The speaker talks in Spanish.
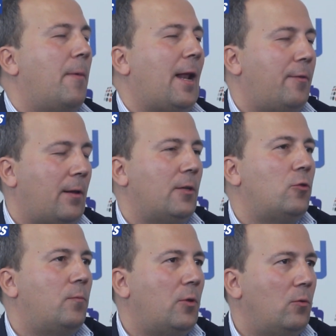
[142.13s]
para
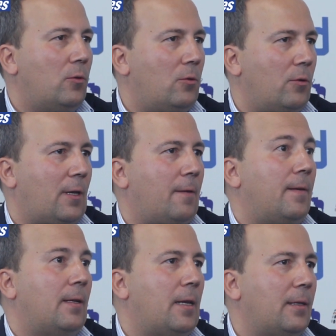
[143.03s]
hacerles un producto que
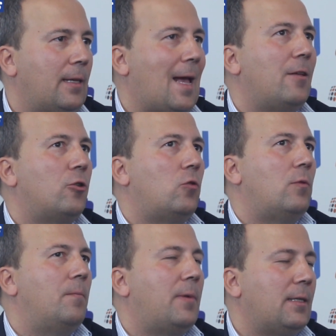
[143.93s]
efectivamente a ellos
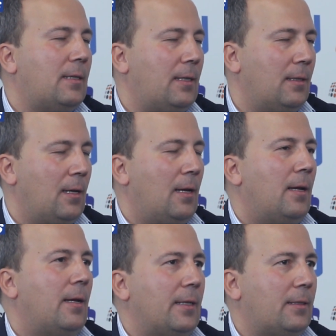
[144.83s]
como empresa
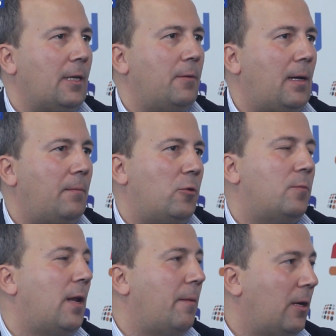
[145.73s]
les sirva
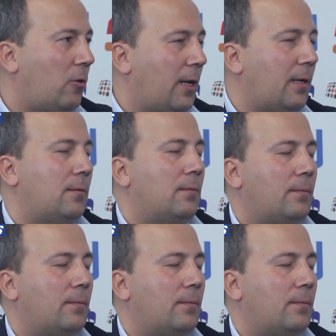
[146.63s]
pues, para mejorar.